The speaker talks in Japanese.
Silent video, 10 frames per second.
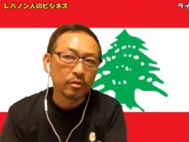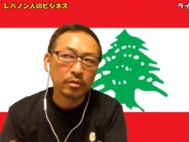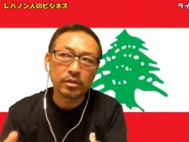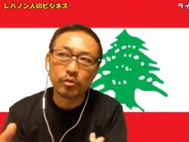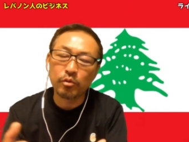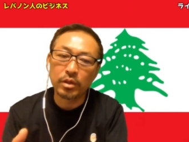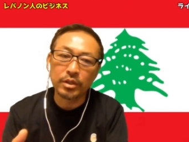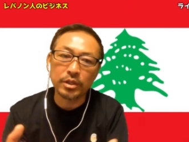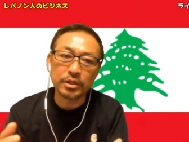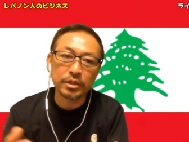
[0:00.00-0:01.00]
で、そこは
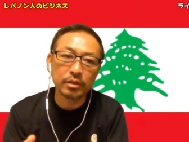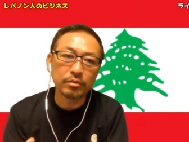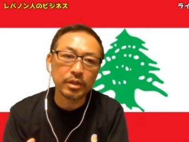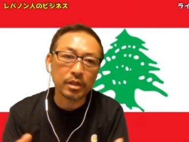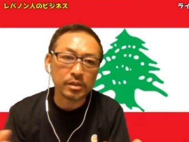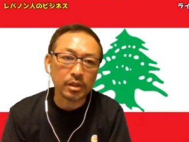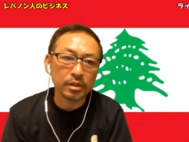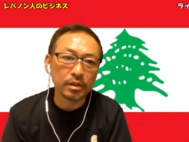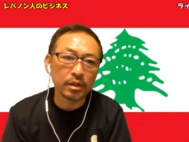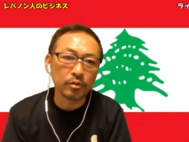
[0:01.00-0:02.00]
西アフリカ最
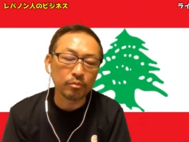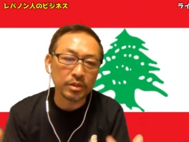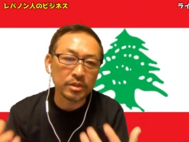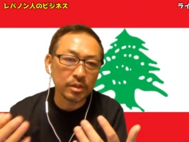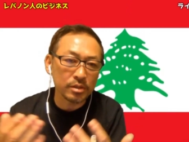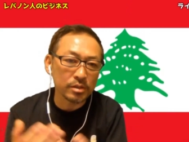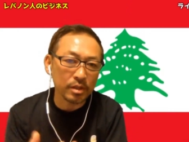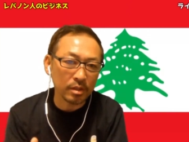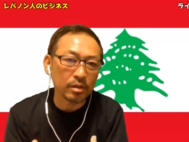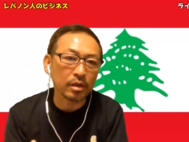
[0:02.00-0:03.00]
大の
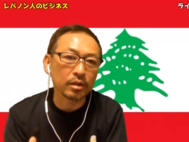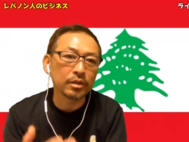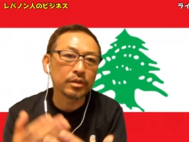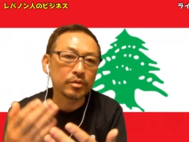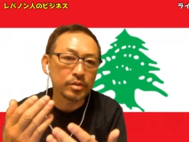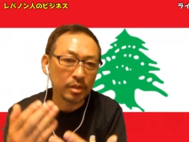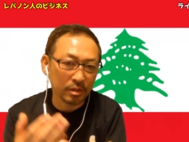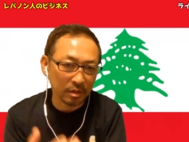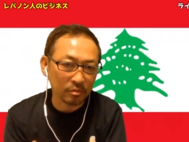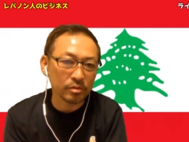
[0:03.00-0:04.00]
ビジネスセンター、金融
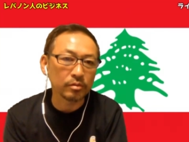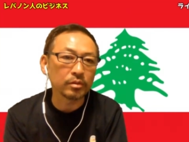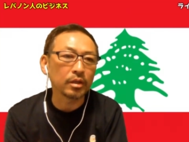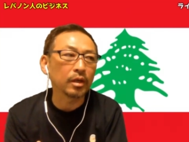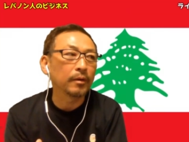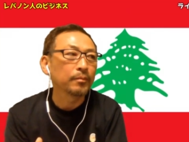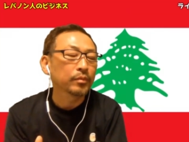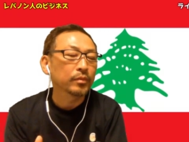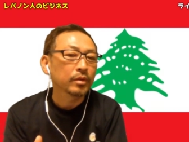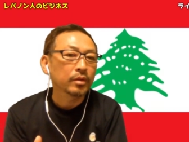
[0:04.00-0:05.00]
センターを作って、
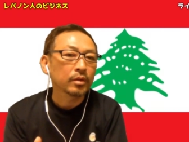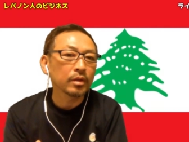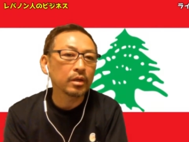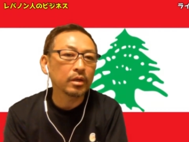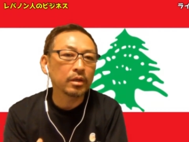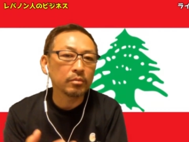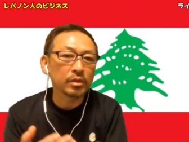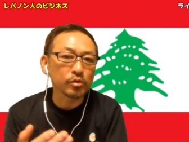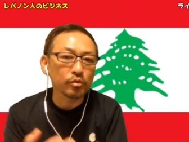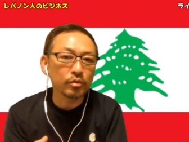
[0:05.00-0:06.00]
で、まあ
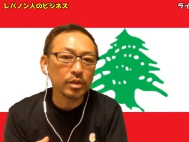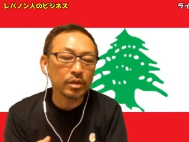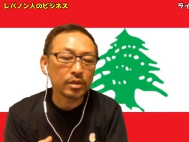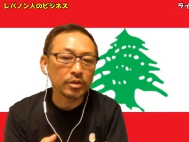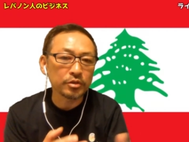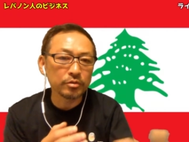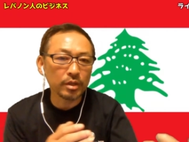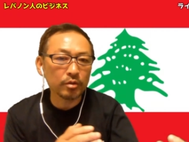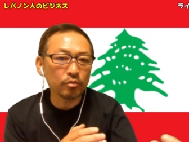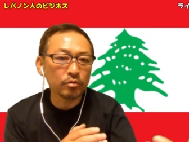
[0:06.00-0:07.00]
そこに周
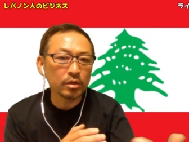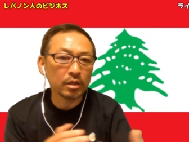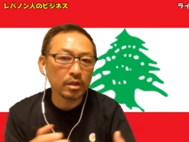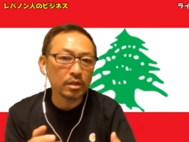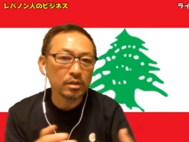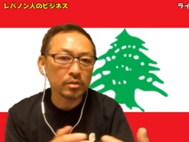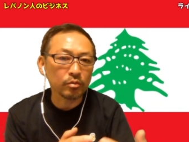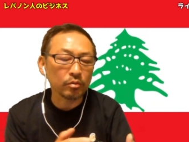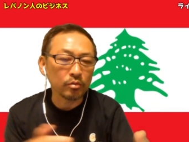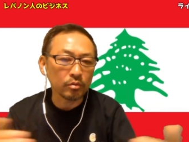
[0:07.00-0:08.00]
辺国からそ
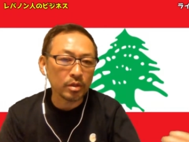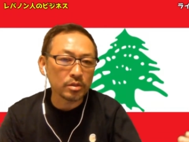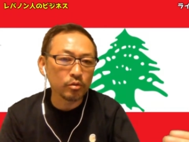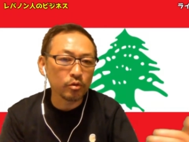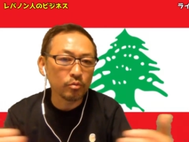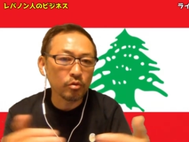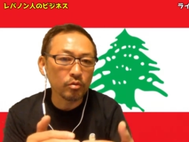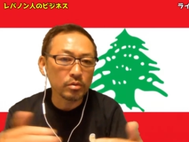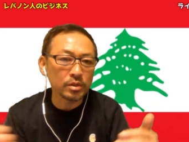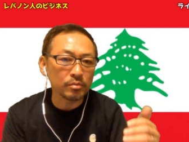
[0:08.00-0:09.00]
の鉄道
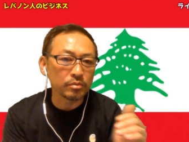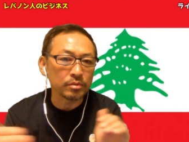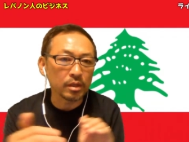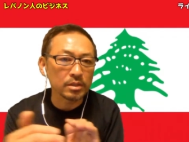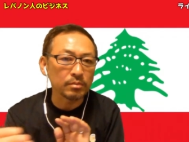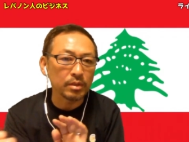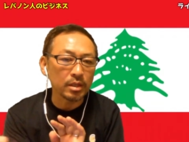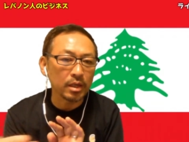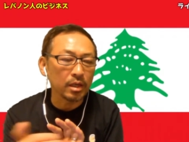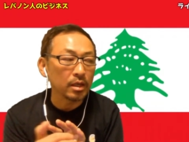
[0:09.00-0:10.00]
も全部集め
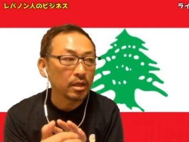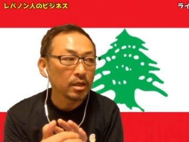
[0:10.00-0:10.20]
て、